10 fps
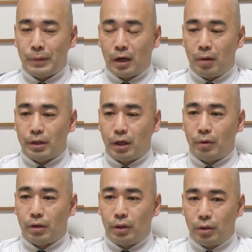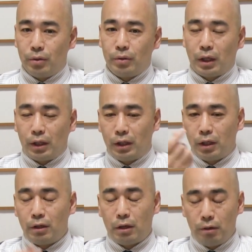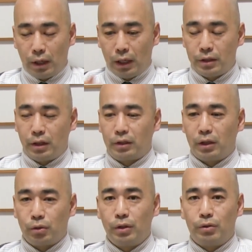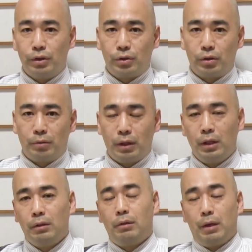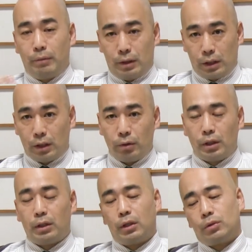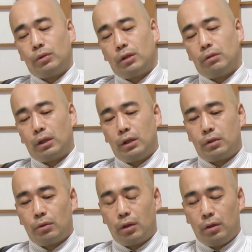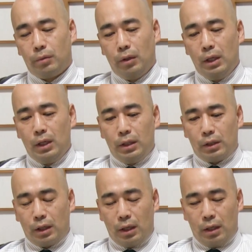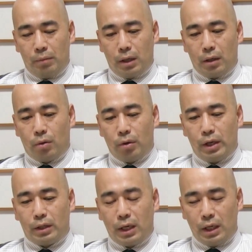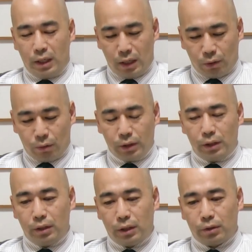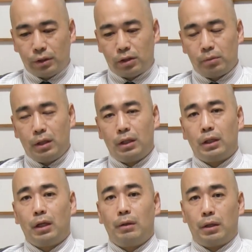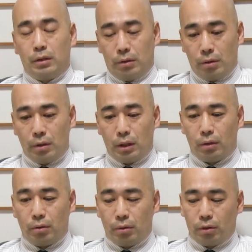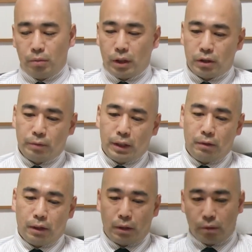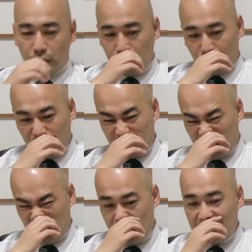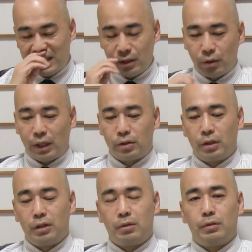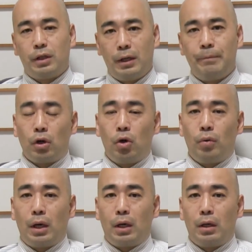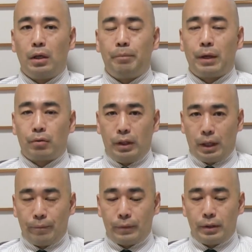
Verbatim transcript: なんか、安倍さんが悪いっていうなんかネタになるような話があったらそれに食いつくっていうのは、まあまあ、さっきのだったらそうなるわけでしょうけれども、ただ、まあ、これだけで当然あの説明できないわけですよ。あの、一昔前にはね、こんな本もありました。癒しのナショナリズムってね、日本は立派な国だ。